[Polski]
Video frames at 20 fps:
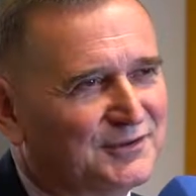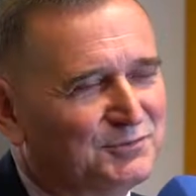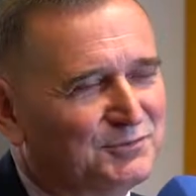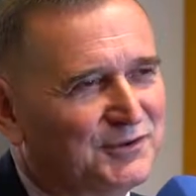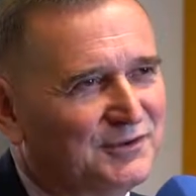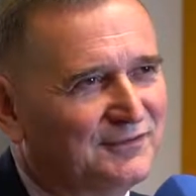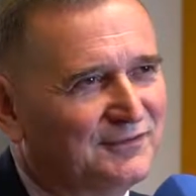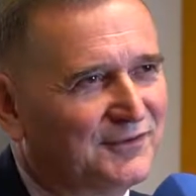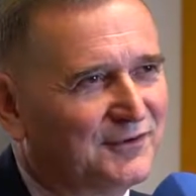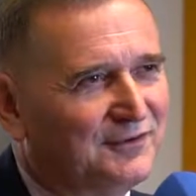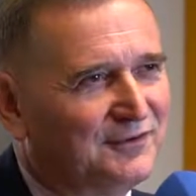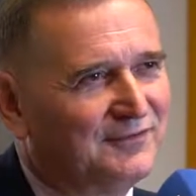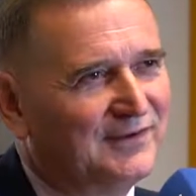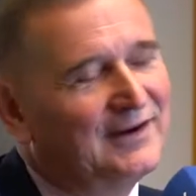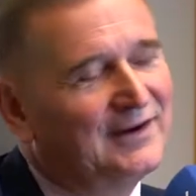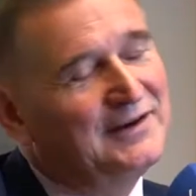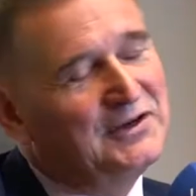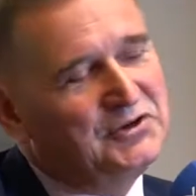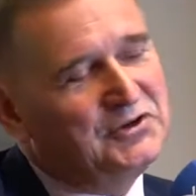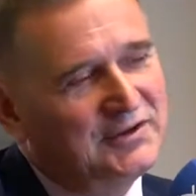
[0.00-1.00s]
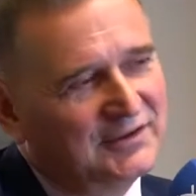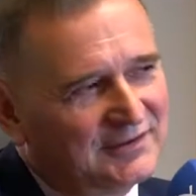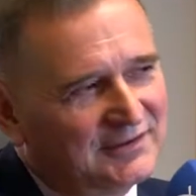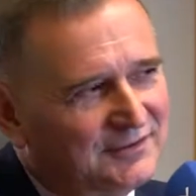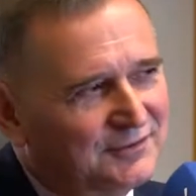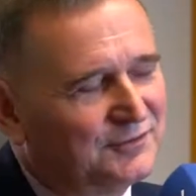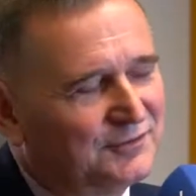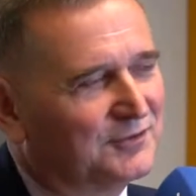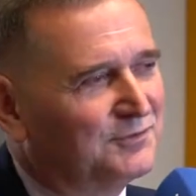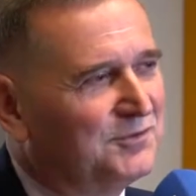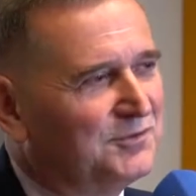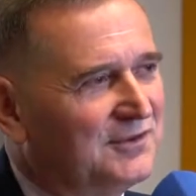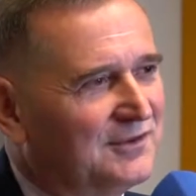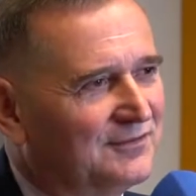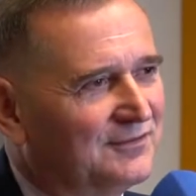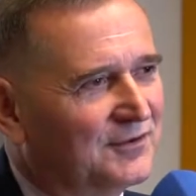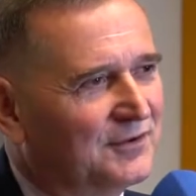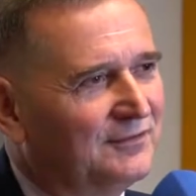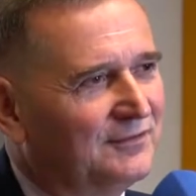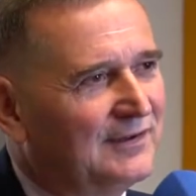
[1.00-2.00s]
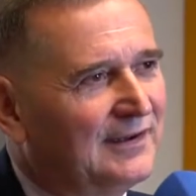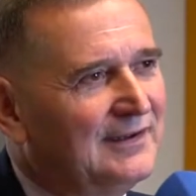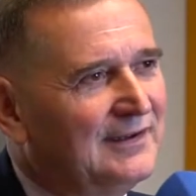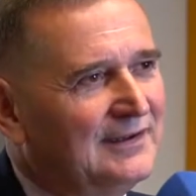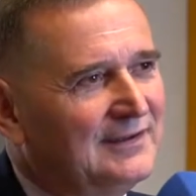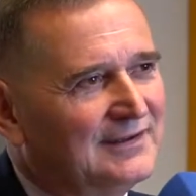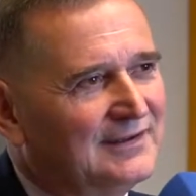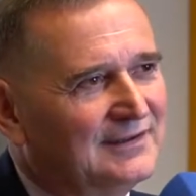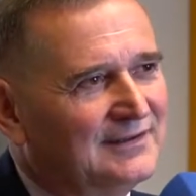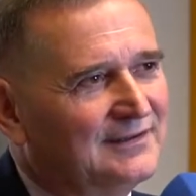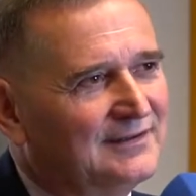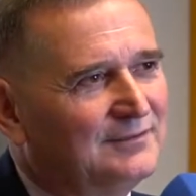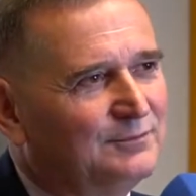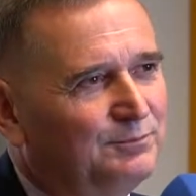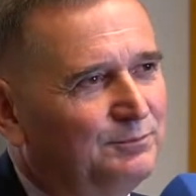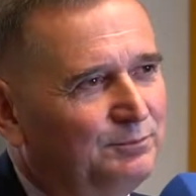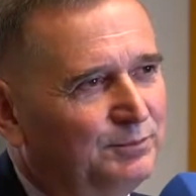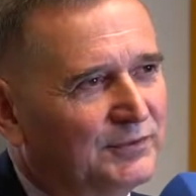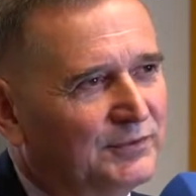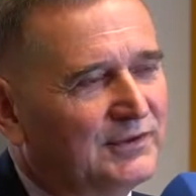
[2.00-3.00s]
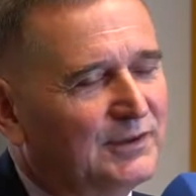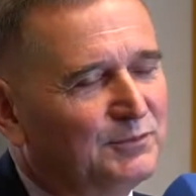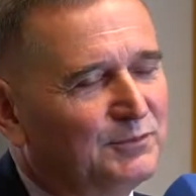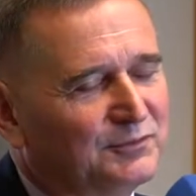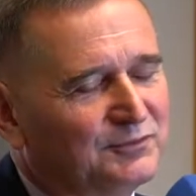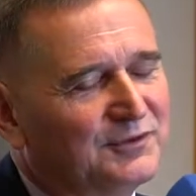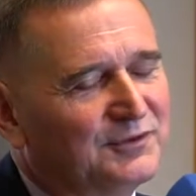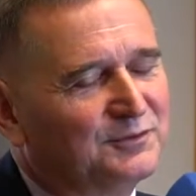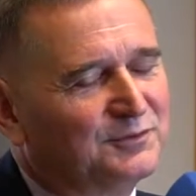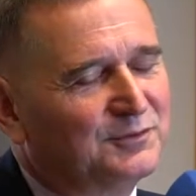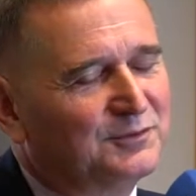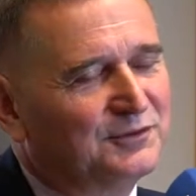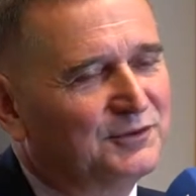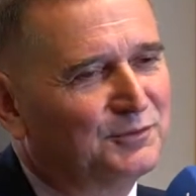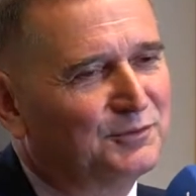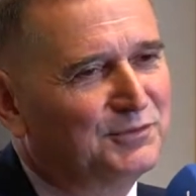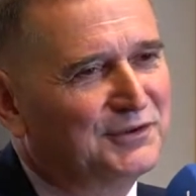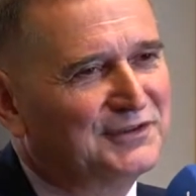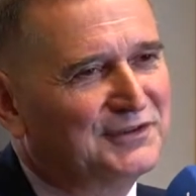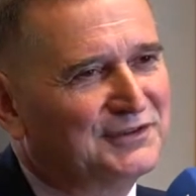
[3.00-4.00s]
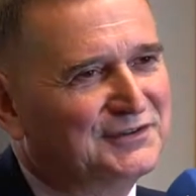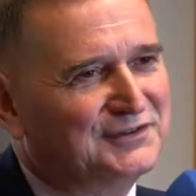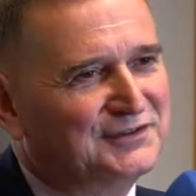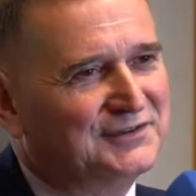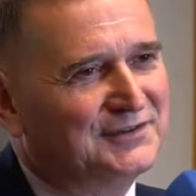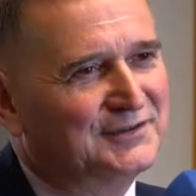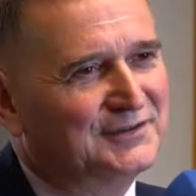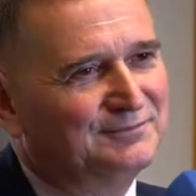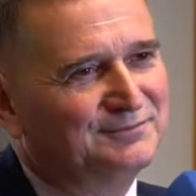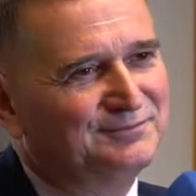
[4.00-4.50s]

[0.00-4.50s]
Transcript: gminy Iwkowa i nie tylko gminy Iwkowa y, podejmą do, dobre decyzje.